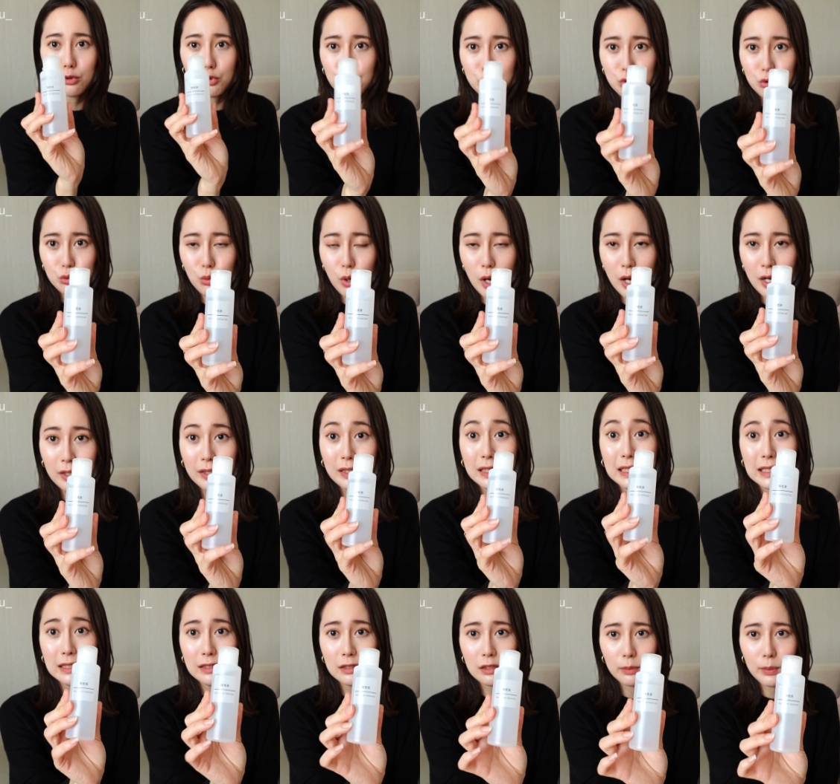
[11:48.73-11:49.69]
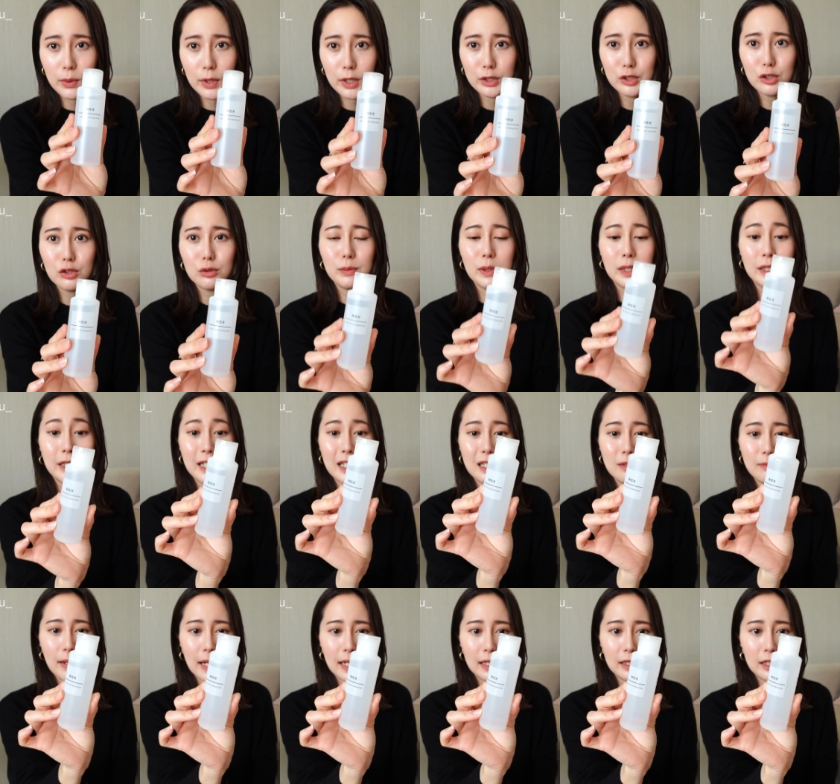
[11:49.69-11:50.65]
去光液的朋友们可
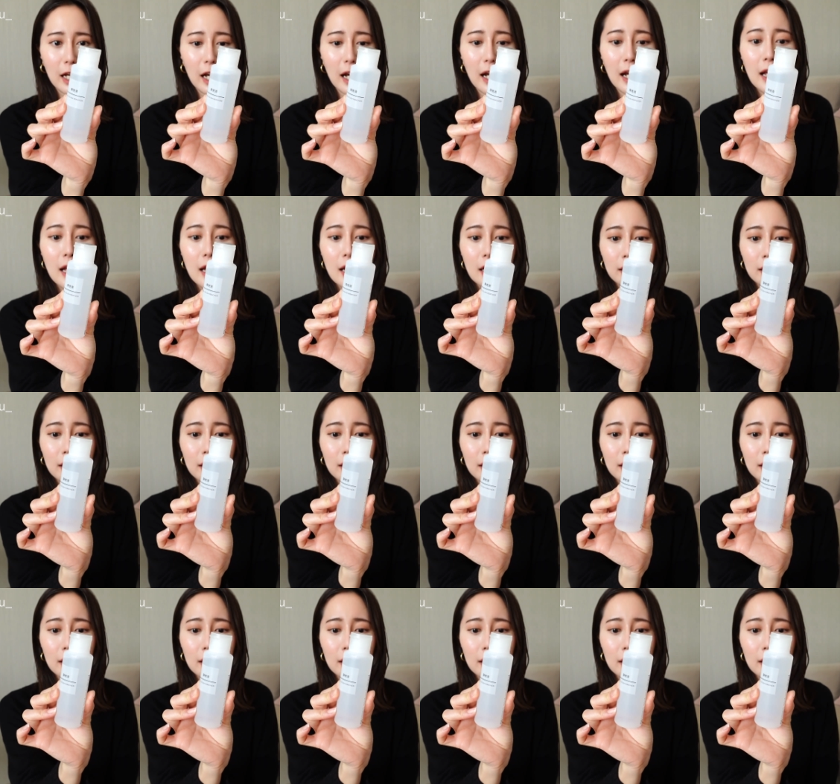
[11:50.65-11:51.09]
以买它，